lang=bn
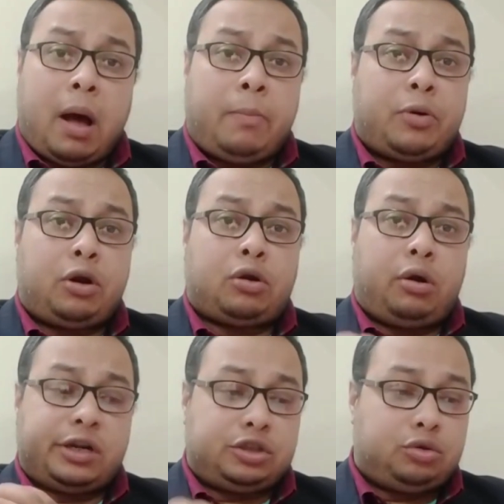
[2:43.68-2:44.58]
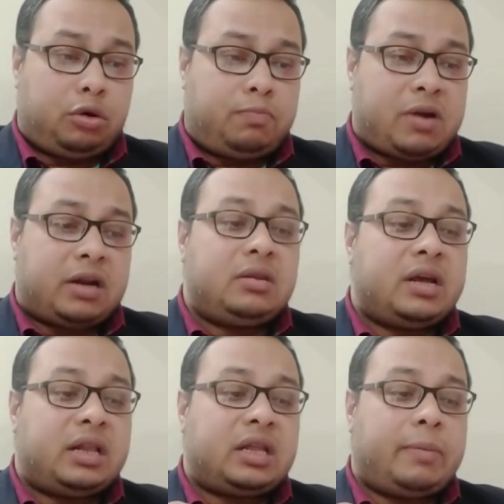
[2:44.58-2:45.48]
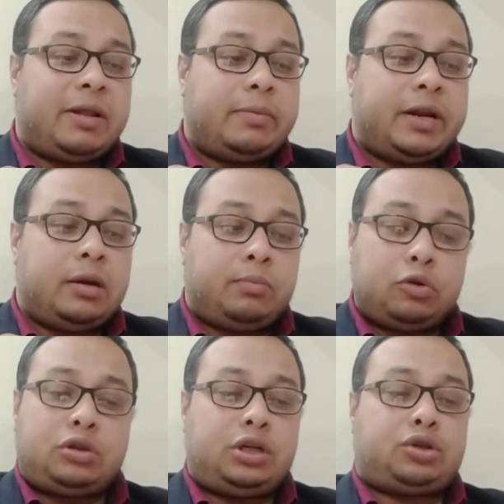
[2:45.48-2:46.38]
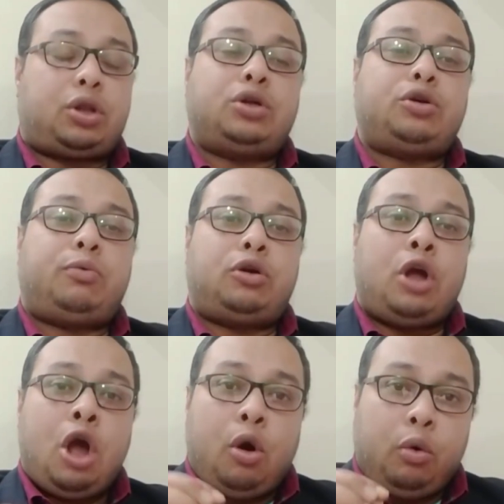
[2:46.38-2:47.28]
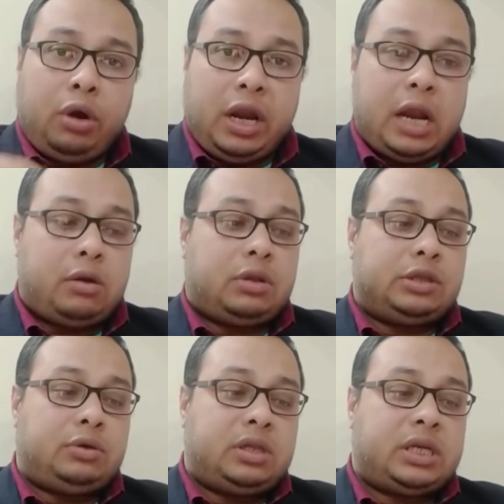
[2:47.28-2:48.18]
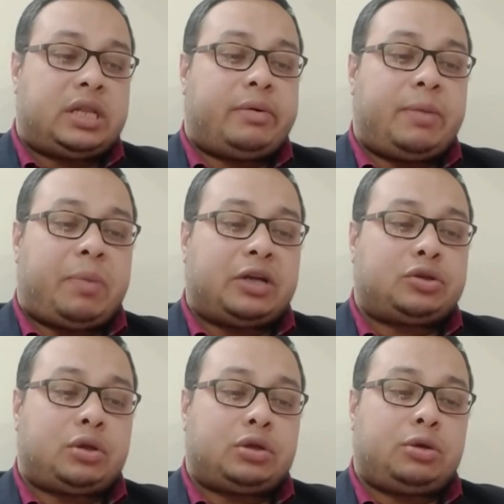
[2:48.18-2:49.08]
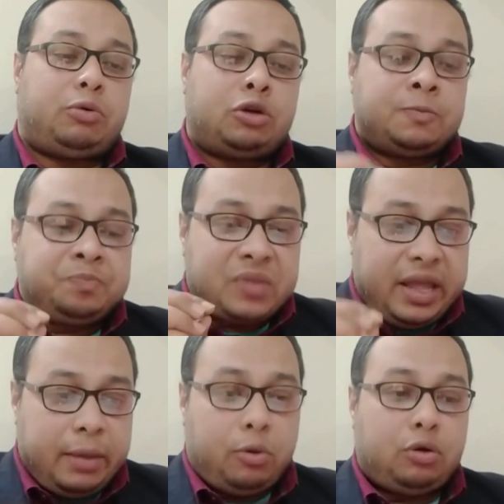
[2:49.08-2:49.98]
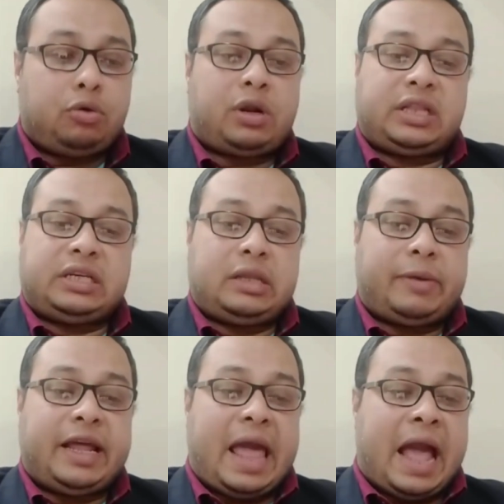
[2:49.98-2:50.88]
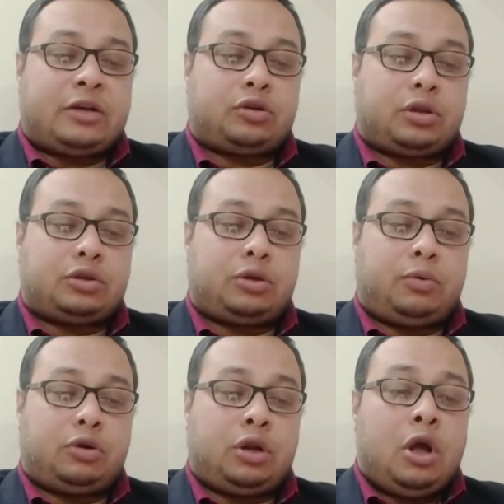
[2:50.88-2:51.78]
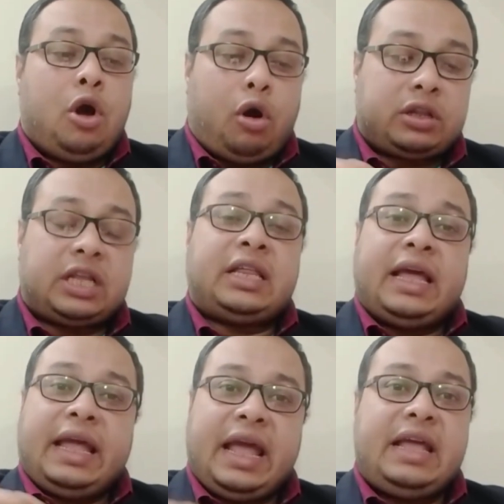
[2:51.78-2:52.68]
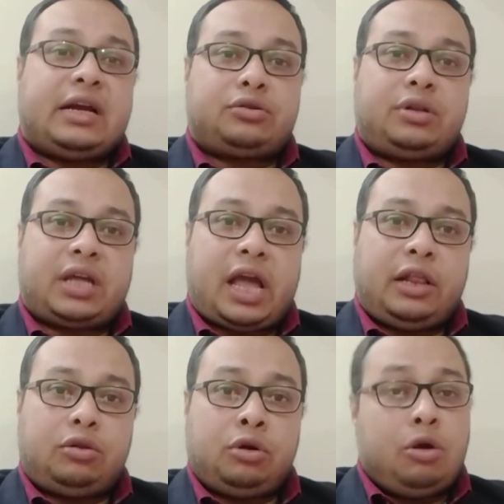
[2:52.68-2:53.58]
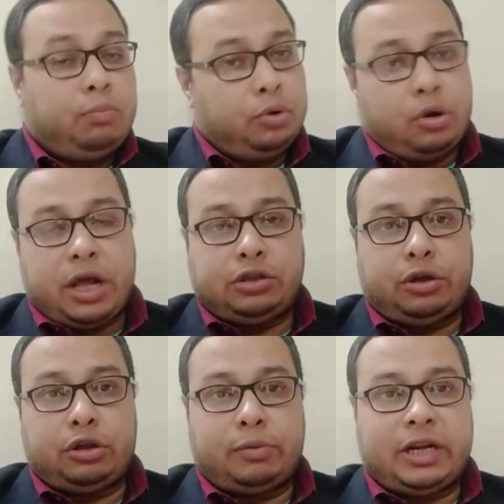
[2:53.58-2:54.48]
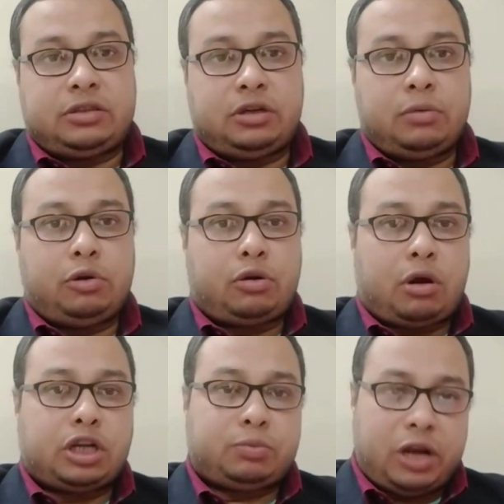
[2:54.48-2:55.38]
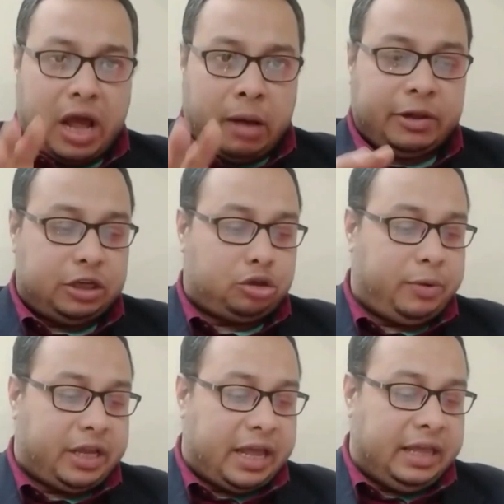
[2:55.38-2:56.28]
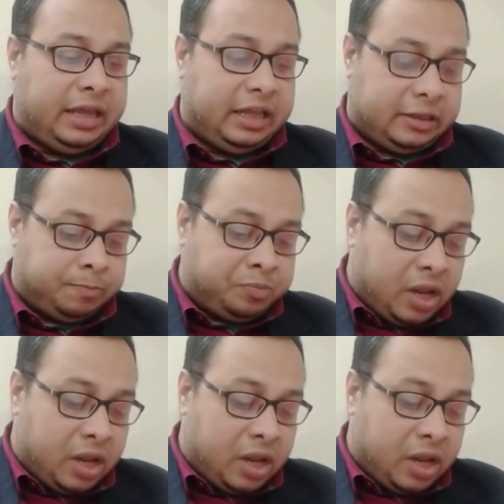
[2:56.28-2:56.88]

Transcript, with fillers: বামফ্রন্ট কংগ্রেস জোট প্রার্থী এখান থেকে পেতে পারেন বত্রিশ শতাংশ ভোট অন্যান্যতে ঝুলিতে যেতে পারে পাঁচ শতাংশ ভোট এবং নোটাতে যেতে পারে এক শতাংশ ভোট অর্থাৎ এই আসন থেকে কিন্তু পুনরায় জয়ী হতে পারে তৃণমূল কংগ্রেস বলে আমাদের সমীক্ষায় ইঙ্গিত